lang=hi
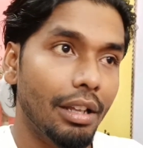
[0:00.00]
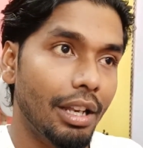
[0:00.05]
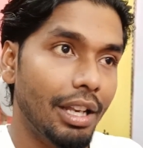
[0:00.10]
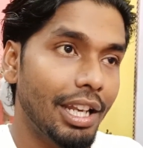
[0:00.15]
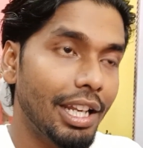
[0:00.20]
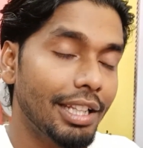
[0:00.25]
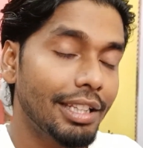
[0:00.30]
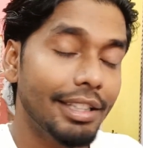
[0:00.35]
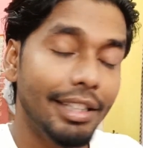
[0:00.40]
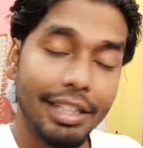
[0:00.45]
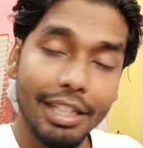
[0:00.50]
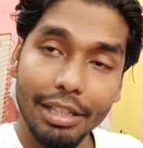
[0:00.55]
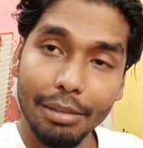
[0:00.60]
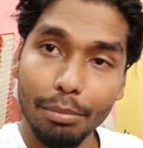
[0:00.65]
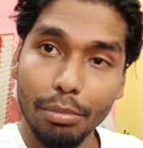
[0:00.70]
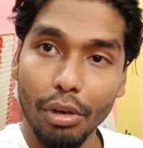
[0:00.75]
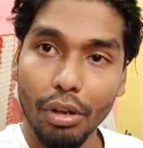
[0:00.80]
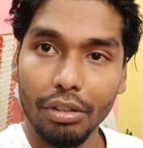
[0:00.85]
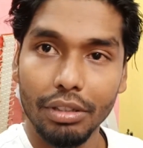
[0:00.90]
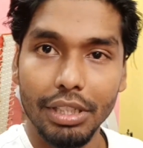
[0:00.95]
लेंदी
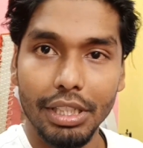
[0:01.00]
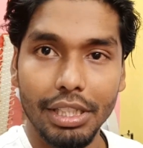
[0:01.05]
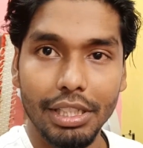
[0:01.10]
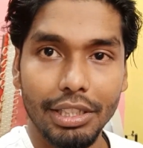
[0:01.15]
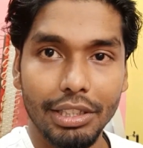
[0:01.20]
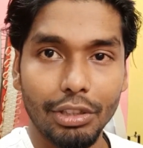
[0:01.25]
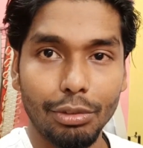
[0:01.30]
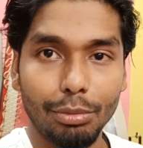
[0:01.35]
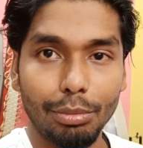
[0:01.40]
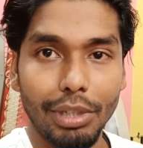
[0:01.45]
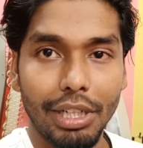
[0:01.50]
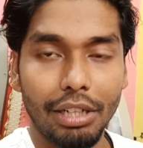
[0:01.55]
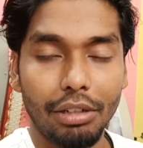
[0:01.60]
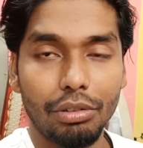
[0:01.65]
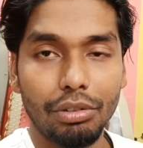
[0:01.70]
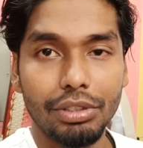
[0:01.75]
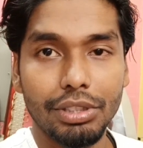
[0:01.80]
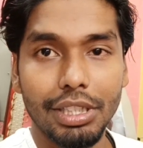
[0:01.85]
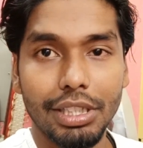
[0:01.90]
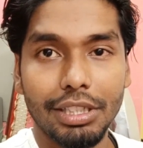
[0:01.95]
ही ब्लॉग देखने को
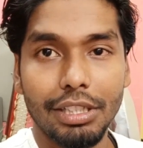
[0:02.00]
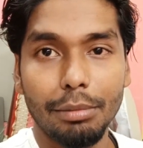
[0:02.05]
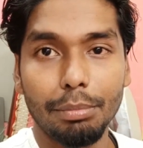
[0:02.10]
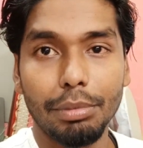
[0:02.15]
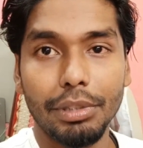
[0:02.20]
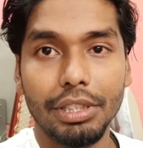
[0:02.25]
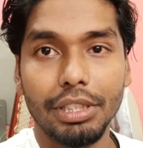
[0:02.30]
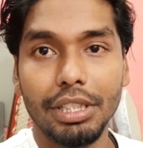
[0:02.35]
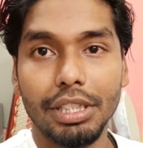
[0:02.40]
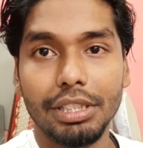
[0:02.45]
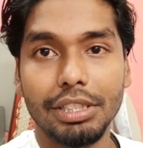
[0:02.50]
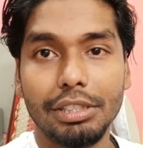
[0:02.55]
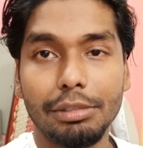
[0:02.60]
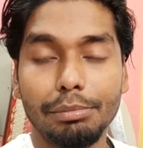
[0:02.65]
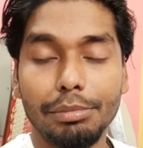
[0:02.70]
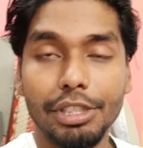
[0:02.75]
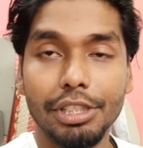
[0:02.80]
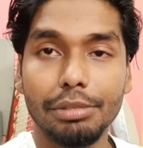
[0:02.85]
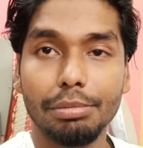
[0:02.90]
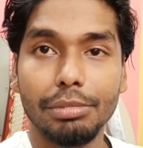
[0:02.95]
मिलेगा हो सकता है पंद्रह
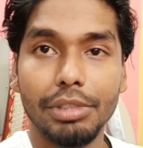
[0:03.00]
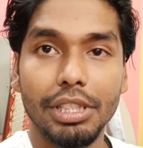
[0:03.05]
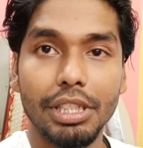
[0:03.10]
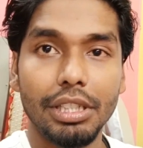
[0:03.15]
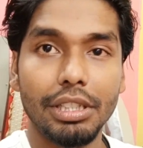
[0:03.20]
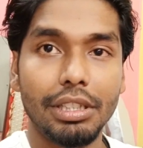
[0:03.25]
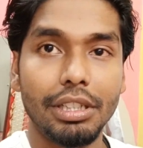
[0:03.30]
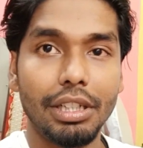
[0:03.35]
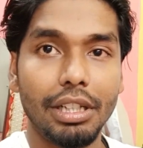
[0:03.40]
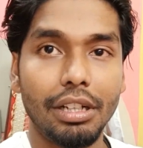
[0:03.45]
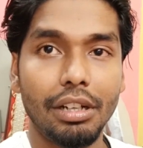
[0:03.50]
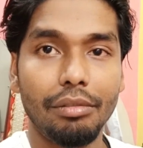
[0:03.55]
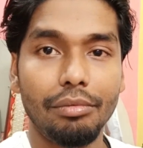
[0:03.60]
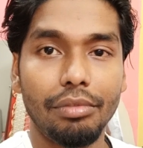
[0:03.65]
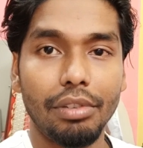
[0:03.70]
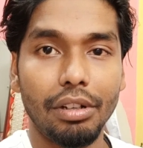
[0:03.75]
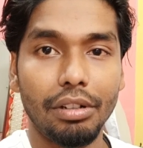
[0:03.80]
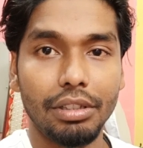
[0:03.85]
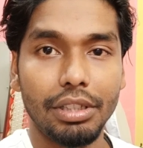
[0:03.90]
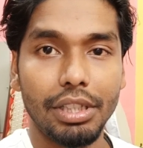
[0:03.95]
से बीस मिनट तक का
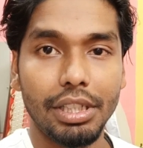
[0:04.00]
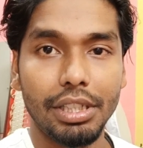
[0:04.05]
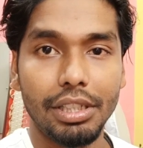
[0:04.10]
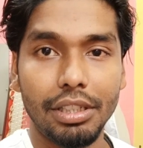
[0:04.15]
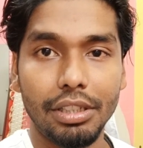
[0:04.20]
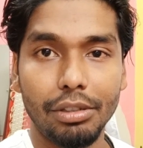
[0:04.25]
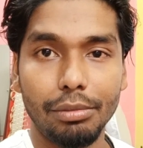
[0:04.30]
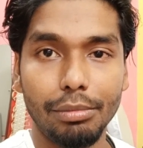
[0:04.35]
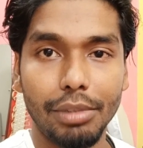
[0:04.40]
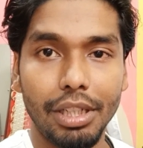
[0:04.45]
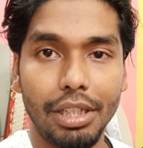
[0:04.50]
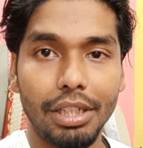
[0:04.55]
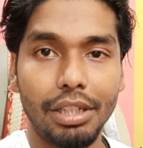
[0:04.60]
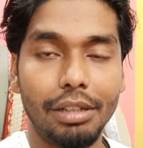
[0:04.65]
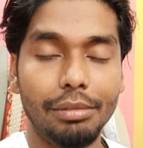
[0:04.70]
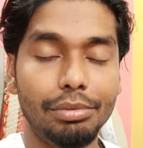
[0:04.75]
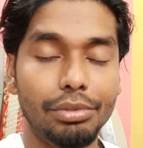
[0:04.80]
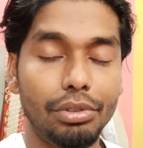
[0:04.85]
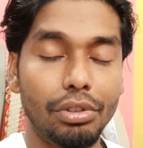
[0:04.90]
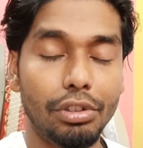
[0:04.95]
ब्लॉग देखने को मिलेगा
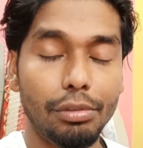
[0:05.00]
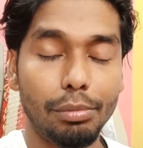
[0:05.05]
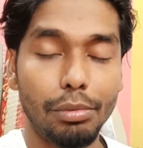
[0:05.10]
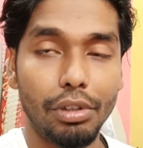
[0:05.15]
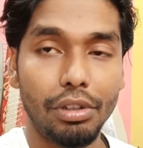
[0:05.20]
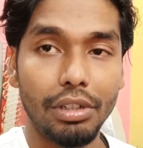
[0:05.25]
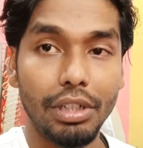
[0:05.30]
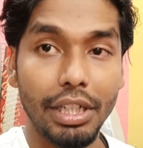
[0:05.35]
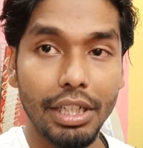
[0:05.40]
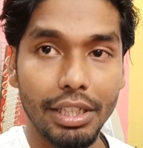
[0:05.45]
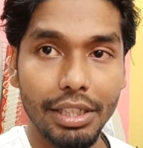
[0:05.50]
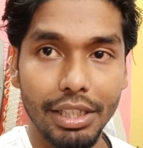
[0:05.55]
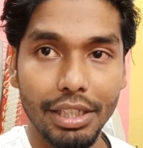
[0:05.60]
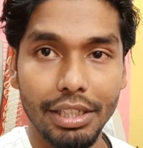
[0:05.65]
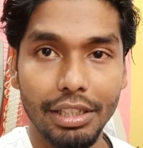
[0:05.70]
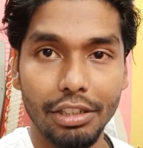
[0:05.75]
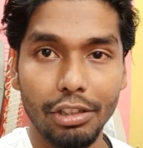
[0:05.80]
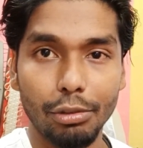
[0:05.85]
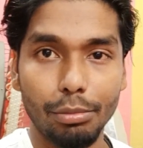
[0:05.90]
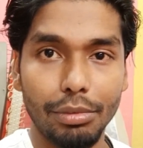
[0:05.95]
अब शॉर्ट ब्लॉग नहीं
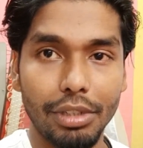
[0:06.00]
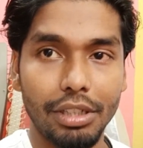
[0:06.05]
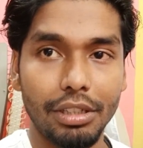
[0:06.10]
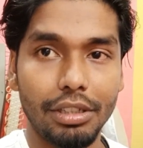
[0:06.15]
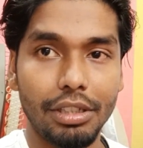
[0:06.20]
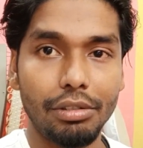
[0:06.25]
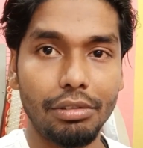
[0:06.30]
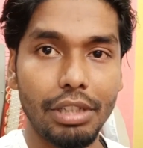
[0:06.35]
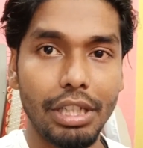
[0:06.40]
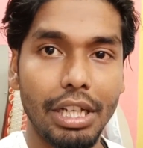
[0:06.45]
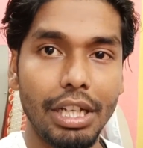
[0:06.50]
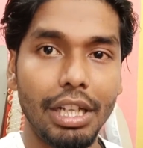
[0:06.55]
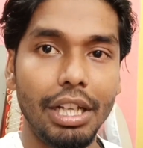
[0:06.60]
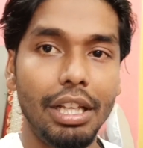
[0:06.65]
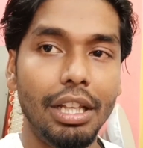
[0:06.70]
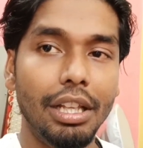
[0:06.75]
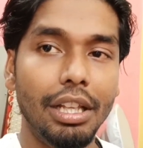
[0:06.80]
देखने को मिलेगा क्योंकि